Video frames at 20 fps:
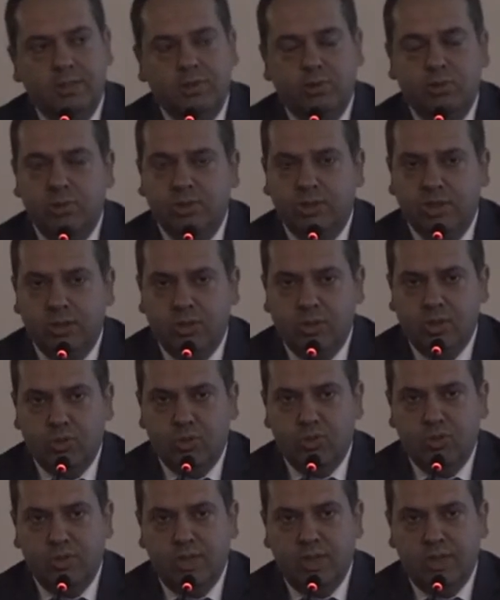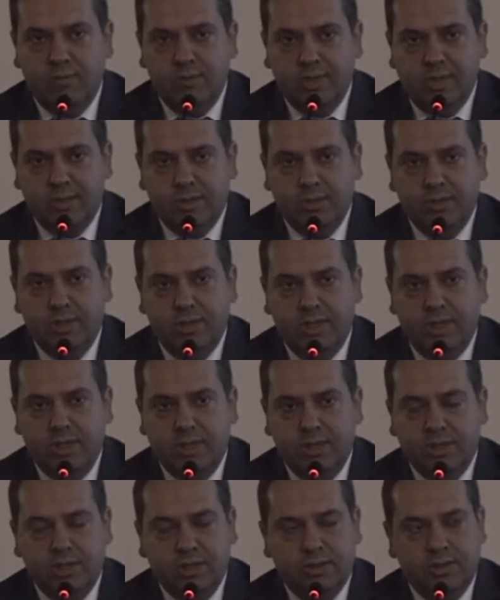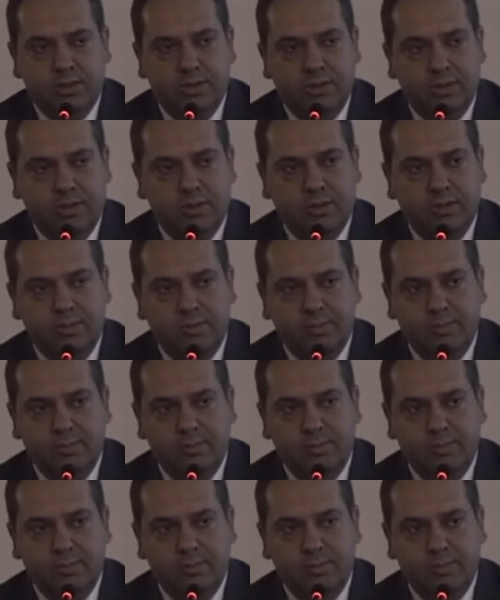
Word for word: çok ciddi sorunlar ve sıkıntılar yaşattığını